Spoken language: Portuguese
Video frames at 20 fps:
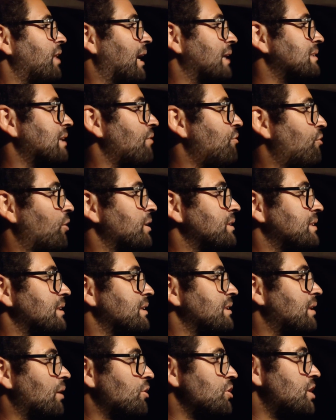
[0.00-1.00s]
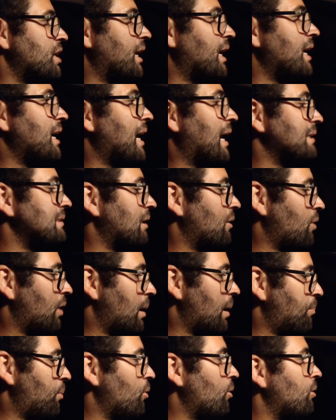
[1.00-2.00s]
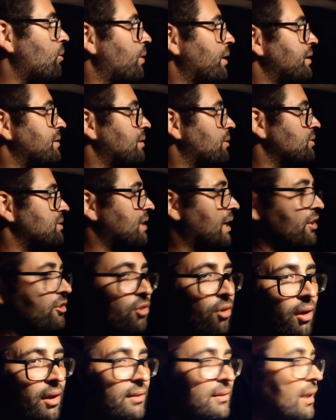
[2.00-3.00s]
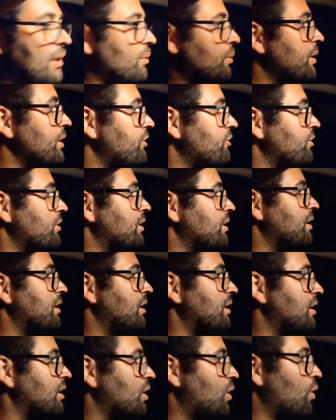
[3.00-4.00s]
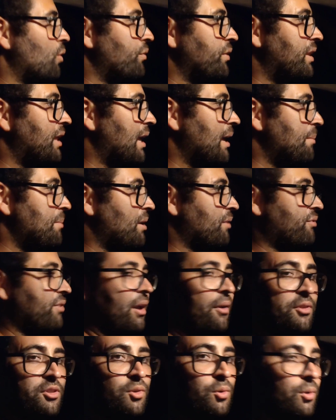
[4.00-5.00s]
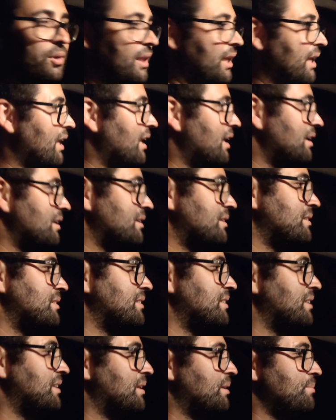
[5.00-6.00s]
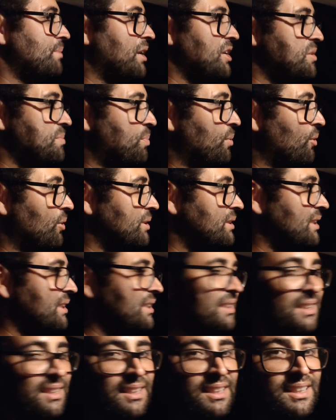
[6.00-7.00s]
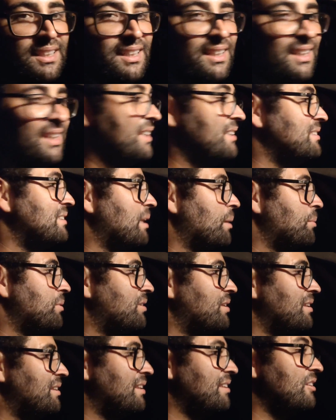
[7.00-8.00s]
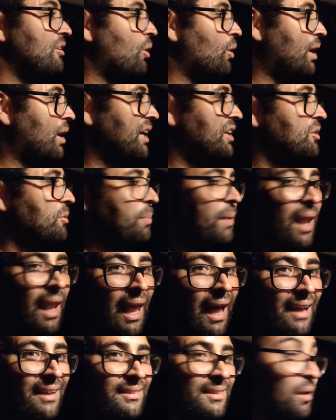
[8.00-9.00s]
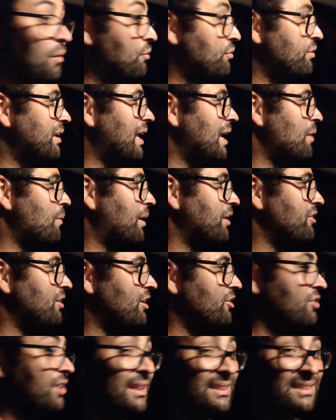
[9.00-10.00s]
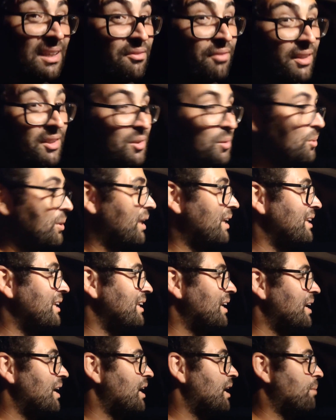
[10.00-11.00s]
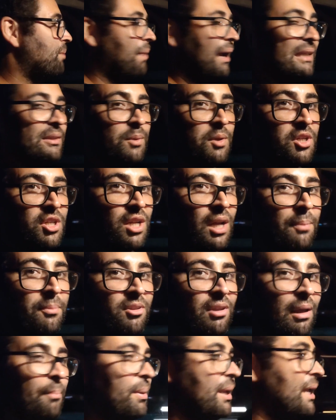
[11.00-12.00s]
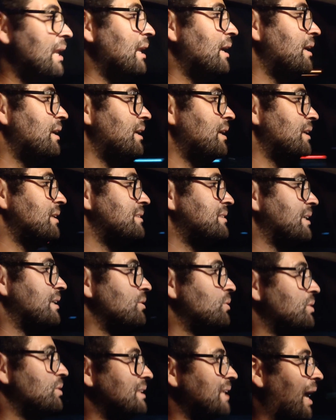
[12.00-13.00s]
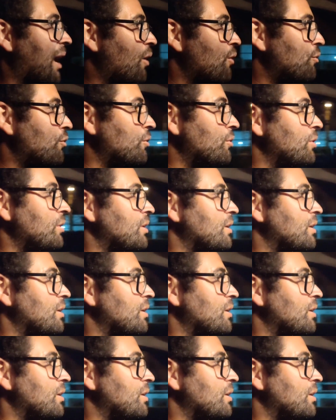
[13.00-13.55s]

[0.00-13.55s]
dessa força. Então cheguei em casa agora há pouco, aí são 7 horas da noite. Convidei a minha fiel escudeira, minha esposa, e estamos se deslocando para lá. Então fiquei com a gente nessa aventura aí, mais um enxame de abelha sendo salvo